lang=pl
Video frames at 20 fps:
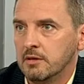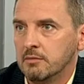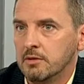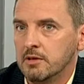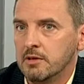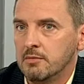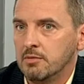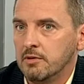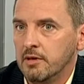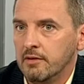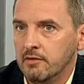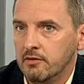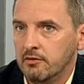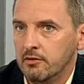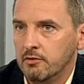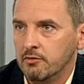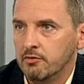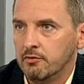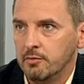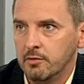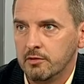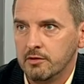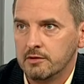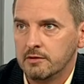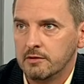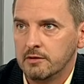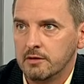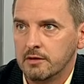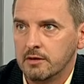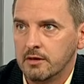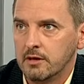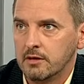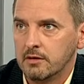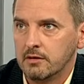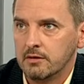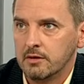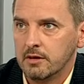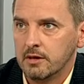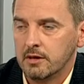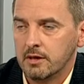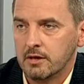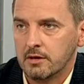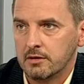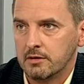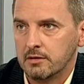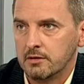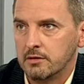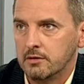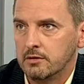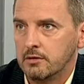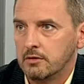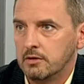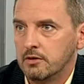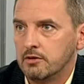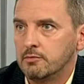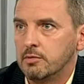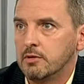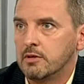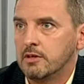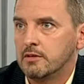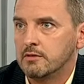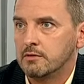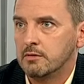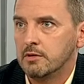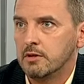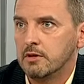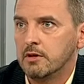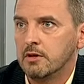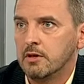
jakby nie pojawia się już w policyjnych kartotekach, czyli, czyli to też pokazuje o